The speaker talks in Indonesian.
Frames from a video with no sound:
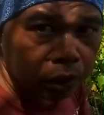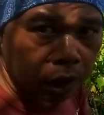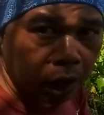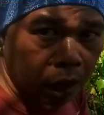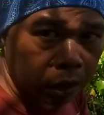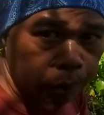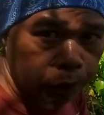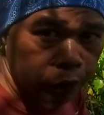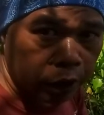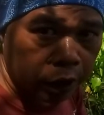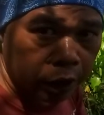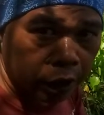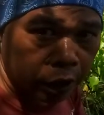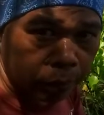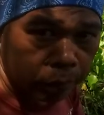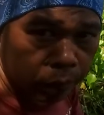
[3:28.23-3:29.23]

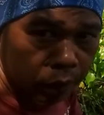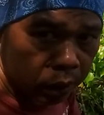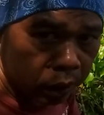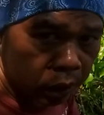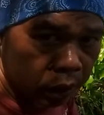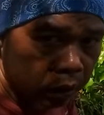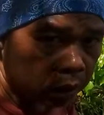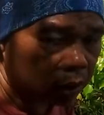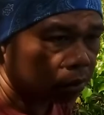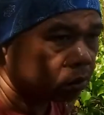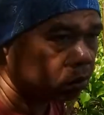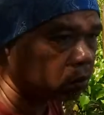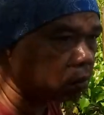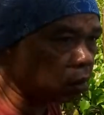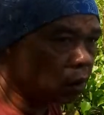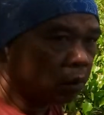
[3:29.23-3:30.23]
subscriber
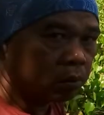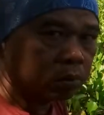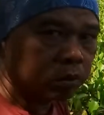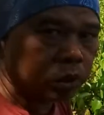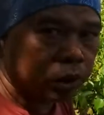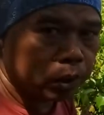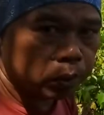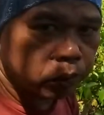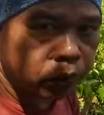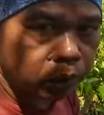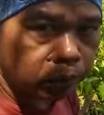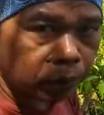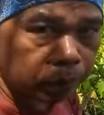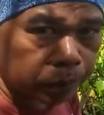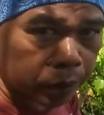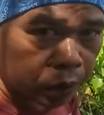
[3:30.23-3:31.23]
satu
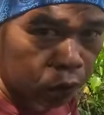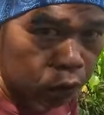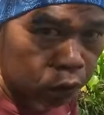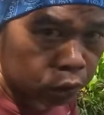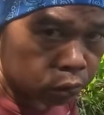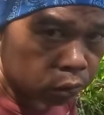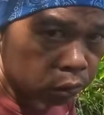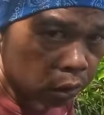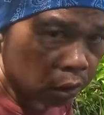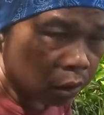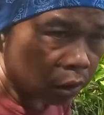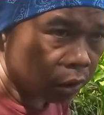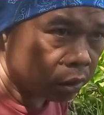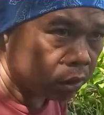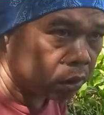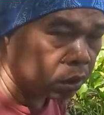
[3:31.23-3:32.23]
ribu
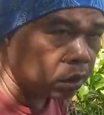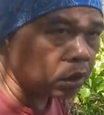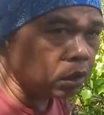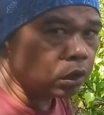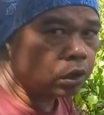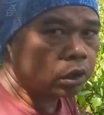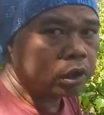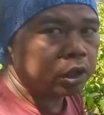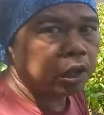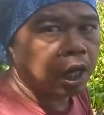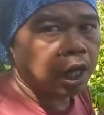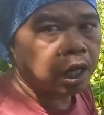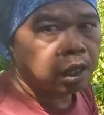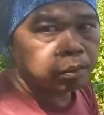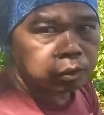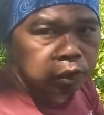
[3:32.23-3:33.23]
penonton nih
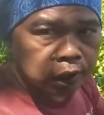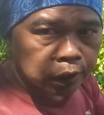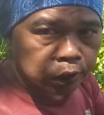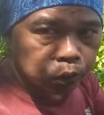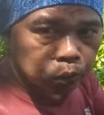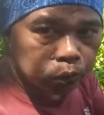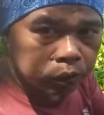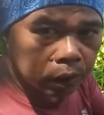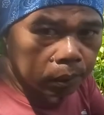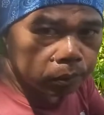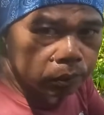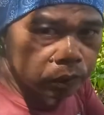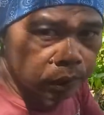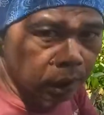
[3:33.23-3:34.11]
dalam satu jam